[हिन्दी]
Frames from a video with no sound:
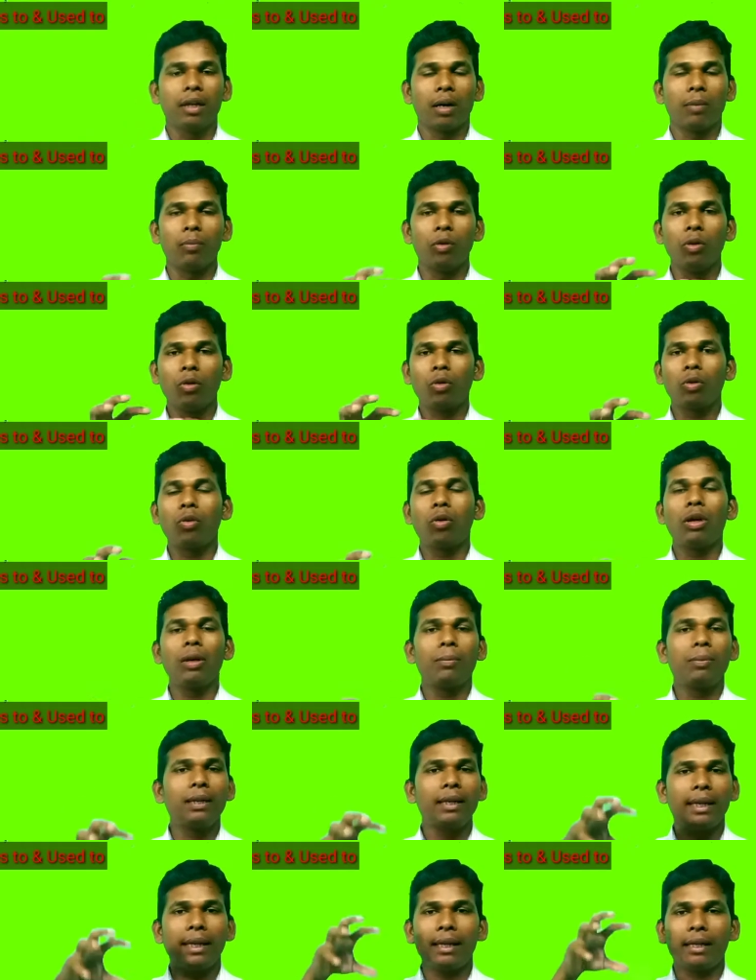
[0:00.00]
हम लोग कोई
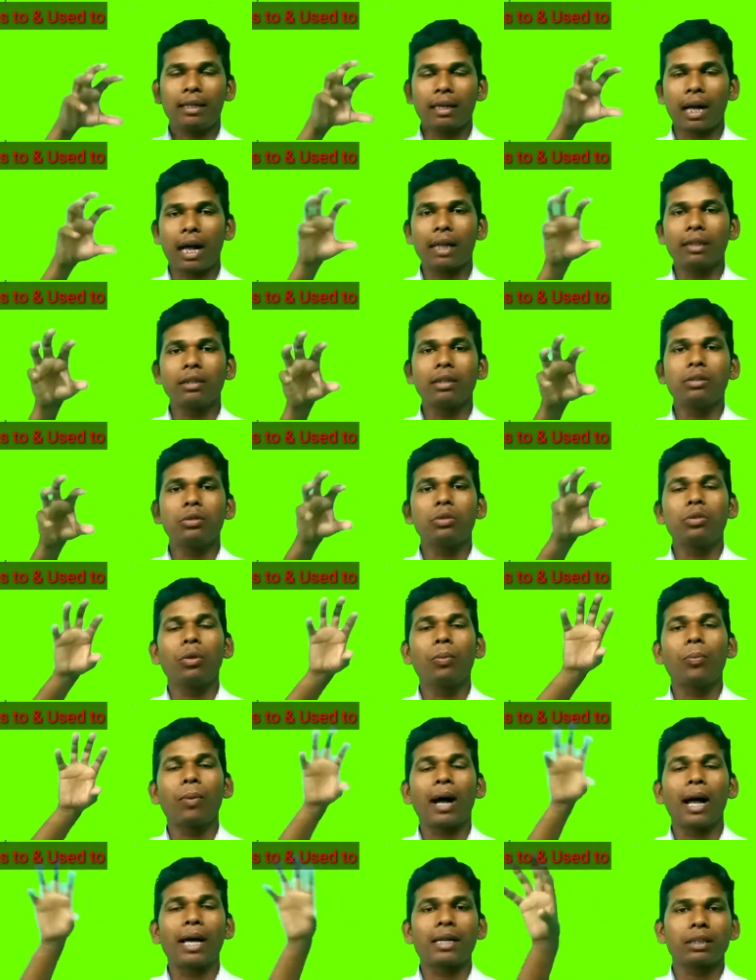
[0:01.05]
भी एक आदत जो
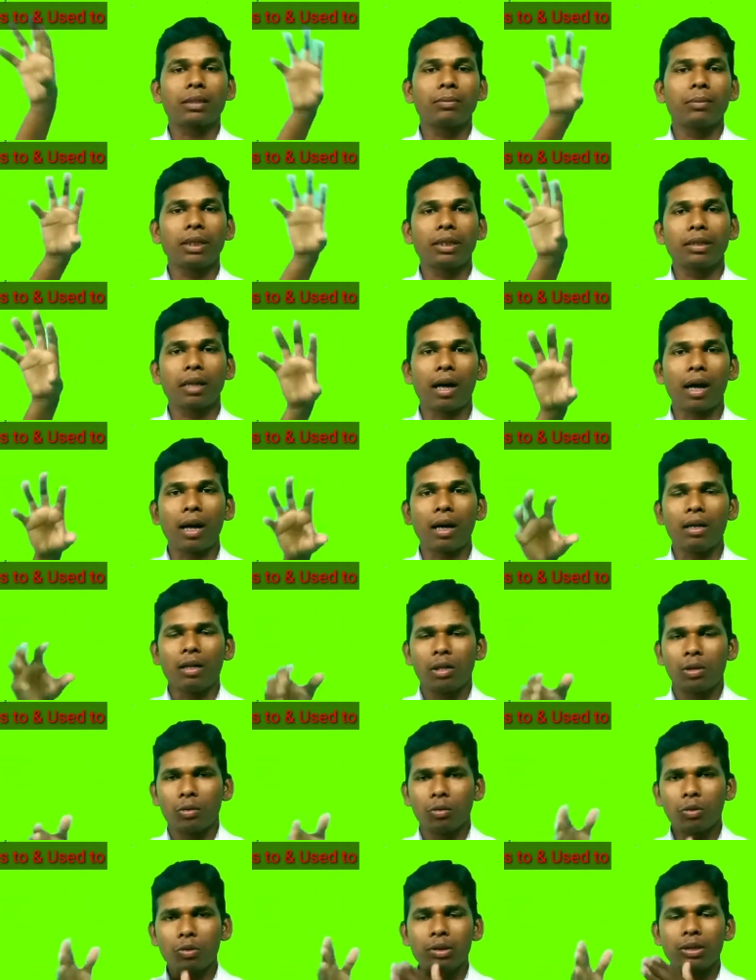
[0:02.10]
पास्ट में था
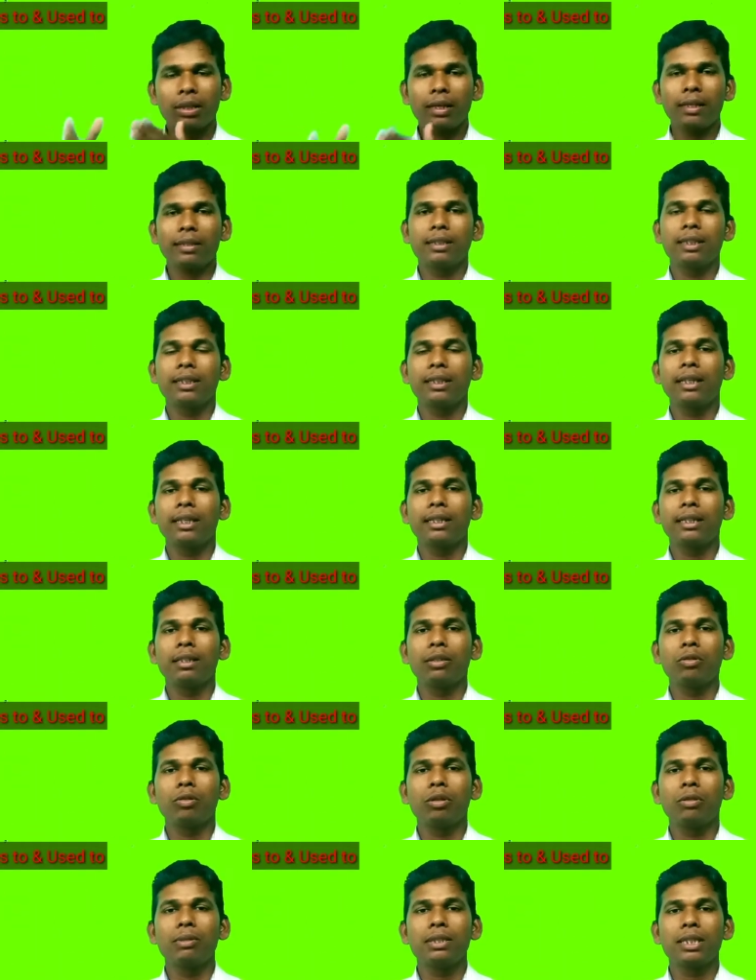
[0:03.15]
उस तरह से
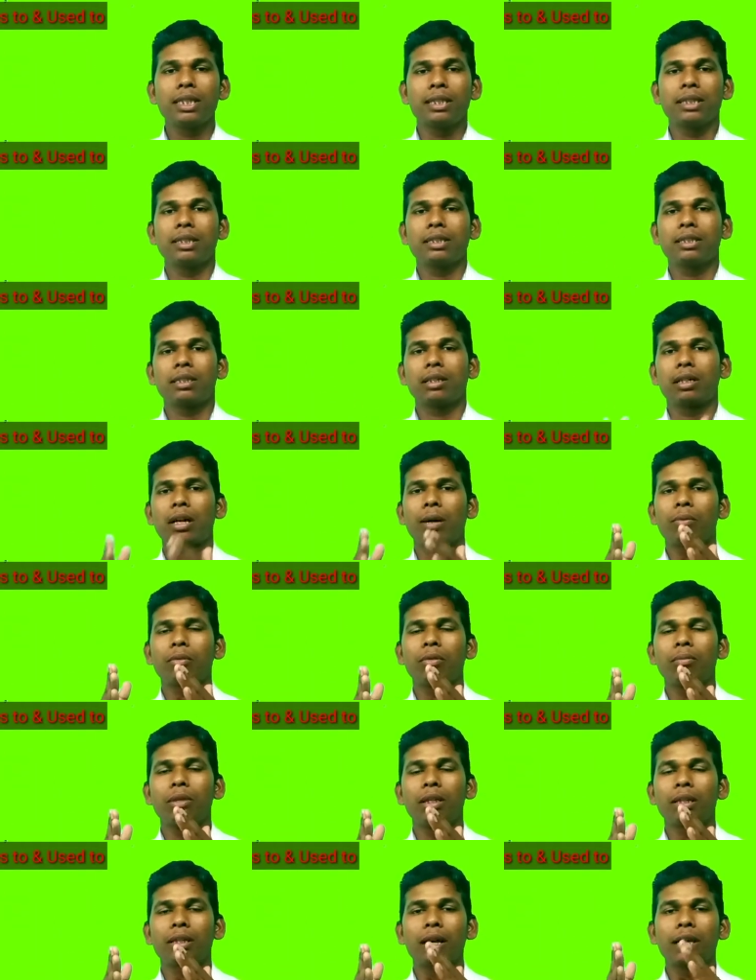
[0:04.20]
रिलेटेड कोई भी सेंटेंस अगर आपको
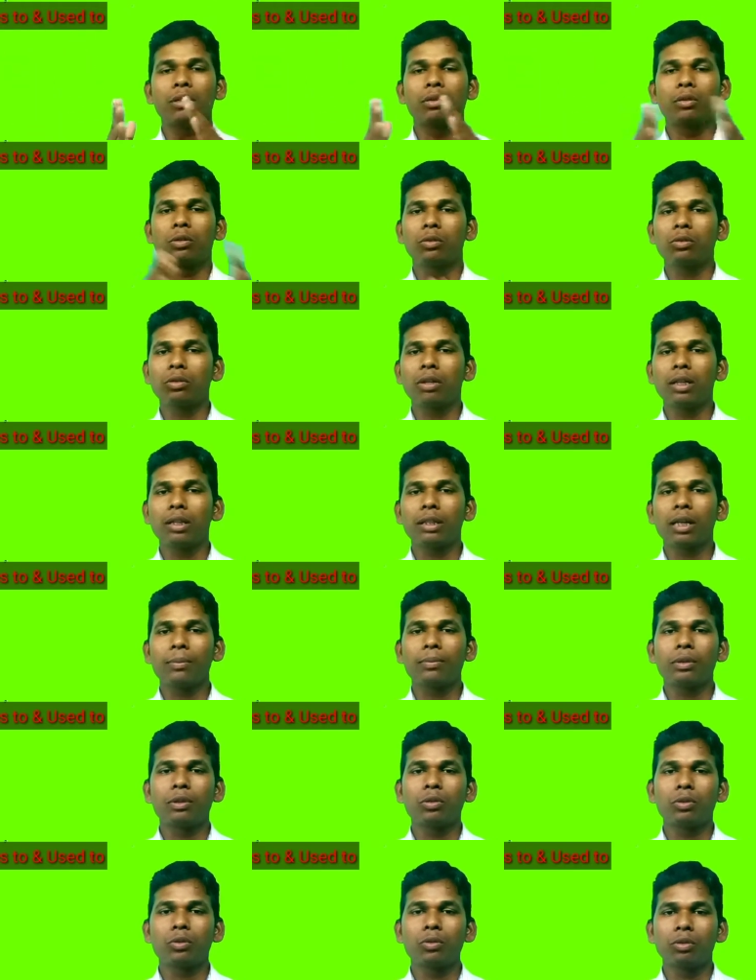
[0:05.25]
मिलता है तो तुरंत आप
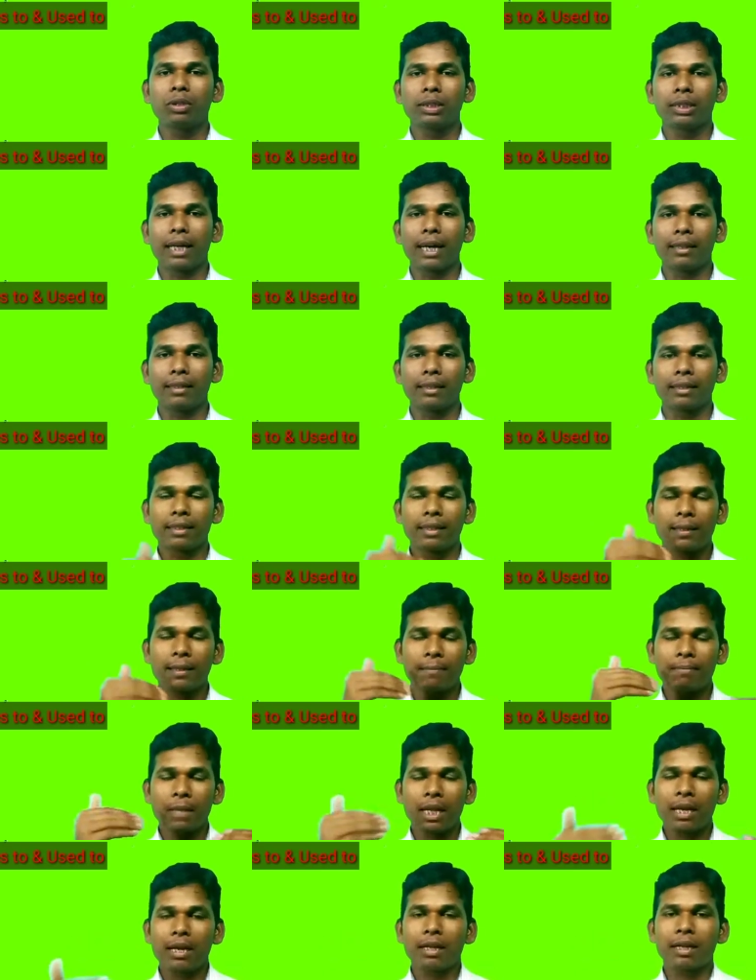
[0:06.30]
यूज टू की सहायता से
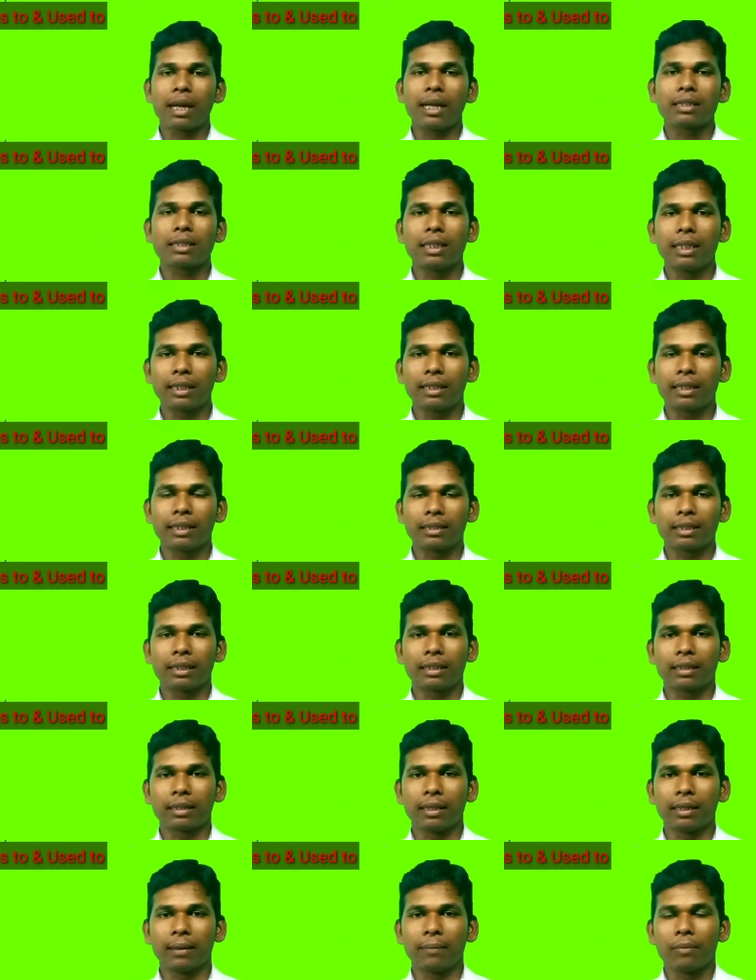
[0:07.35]
ट्रांसलेट कर
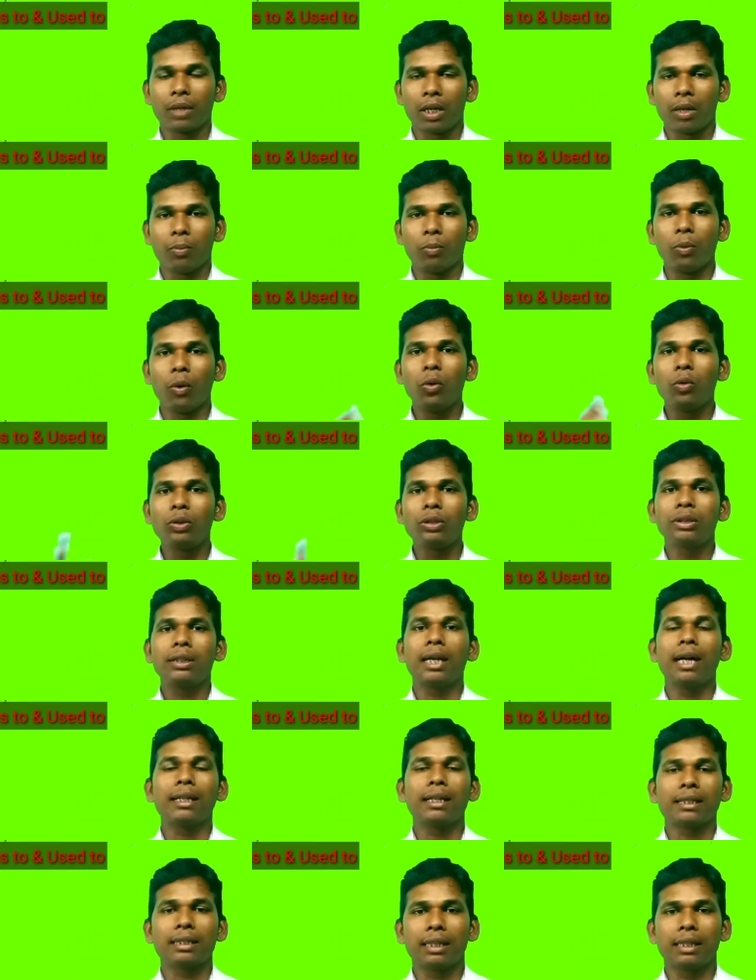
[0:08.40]
सकते हैं बहुत
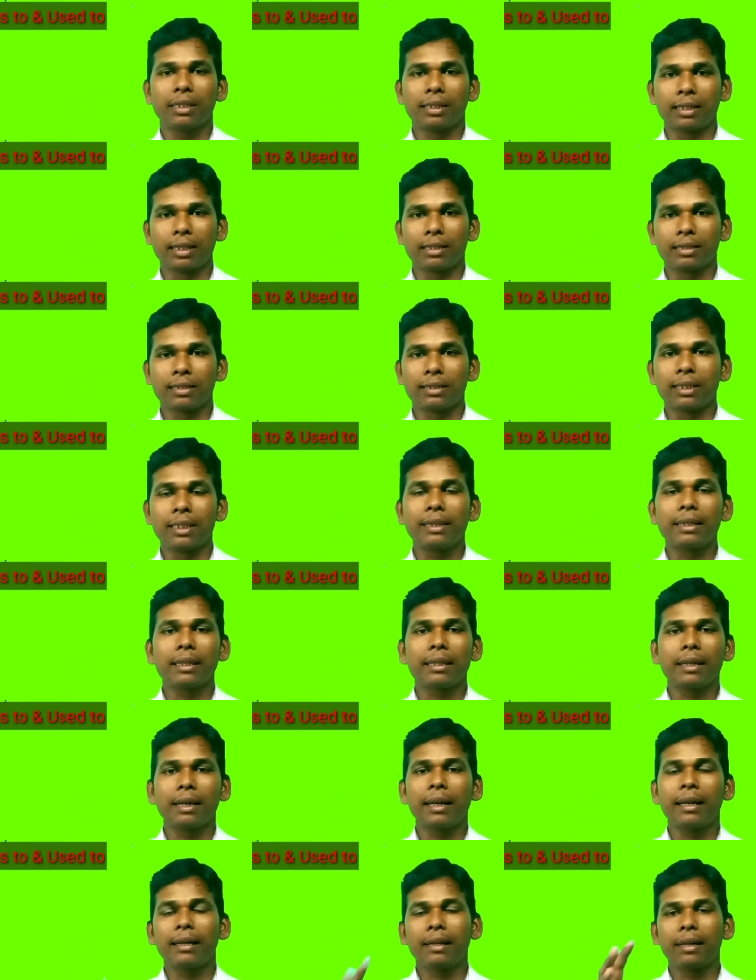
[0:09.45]
ज़्यादा सेंटेंस जैसे
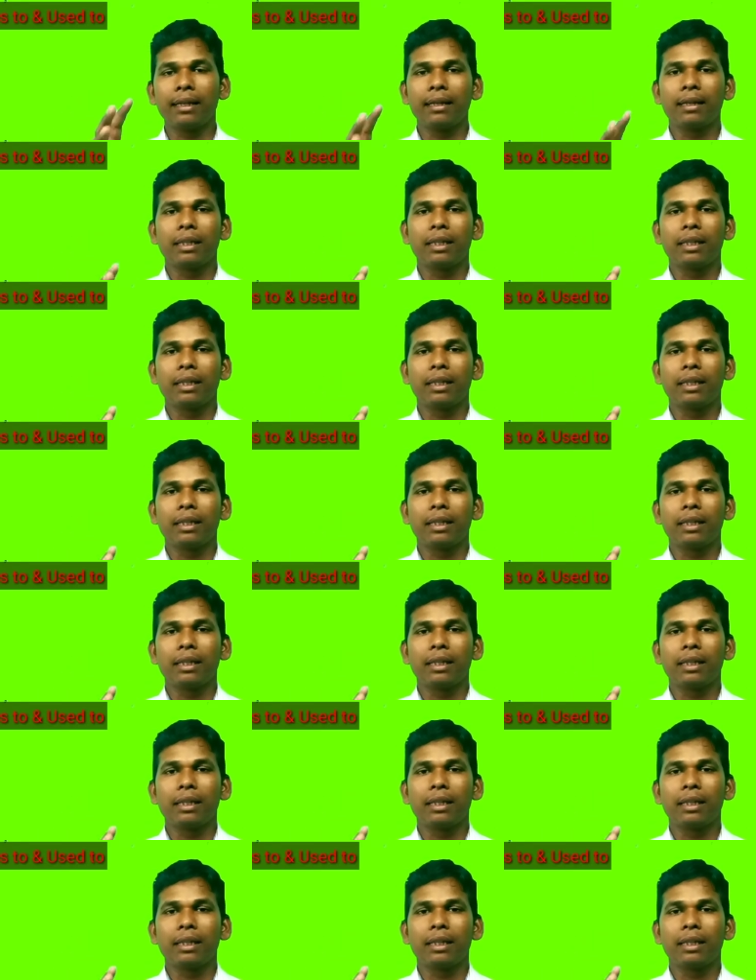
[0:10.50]
कहेंगे